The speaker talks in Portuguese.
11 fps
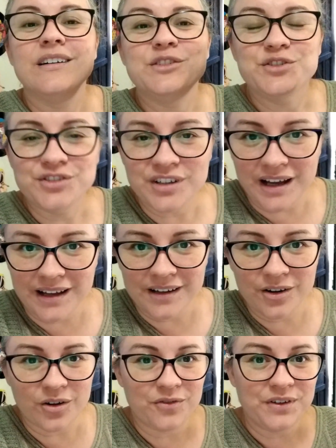Já
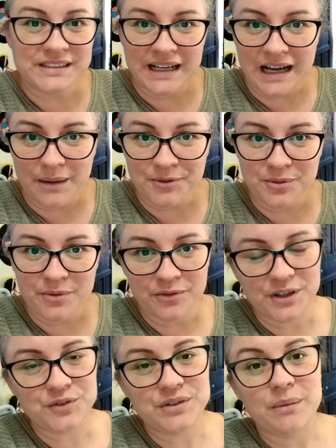fiz a capa do meu
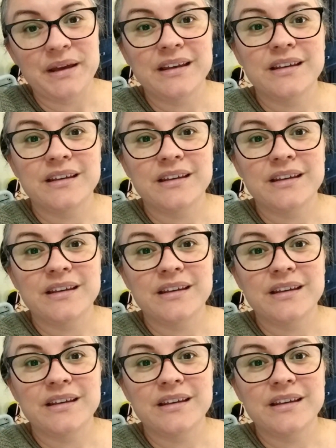vídeo também,